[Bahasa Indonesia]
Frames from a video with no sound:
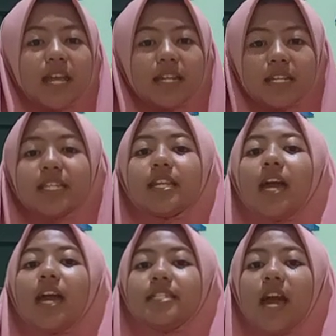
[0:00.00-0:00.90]
dan
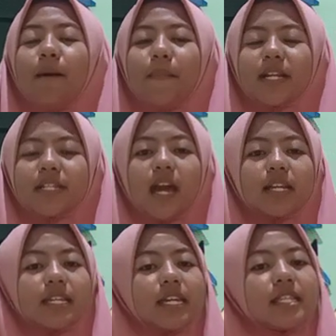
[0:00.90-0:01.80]
hidayahnya
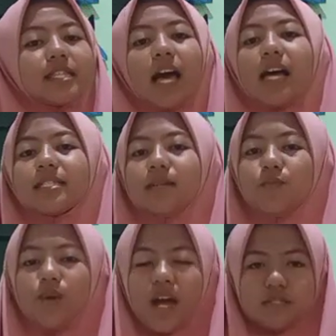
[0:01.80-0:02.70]
pada kita
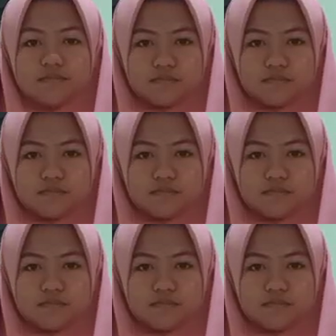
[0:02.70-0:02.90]
semua.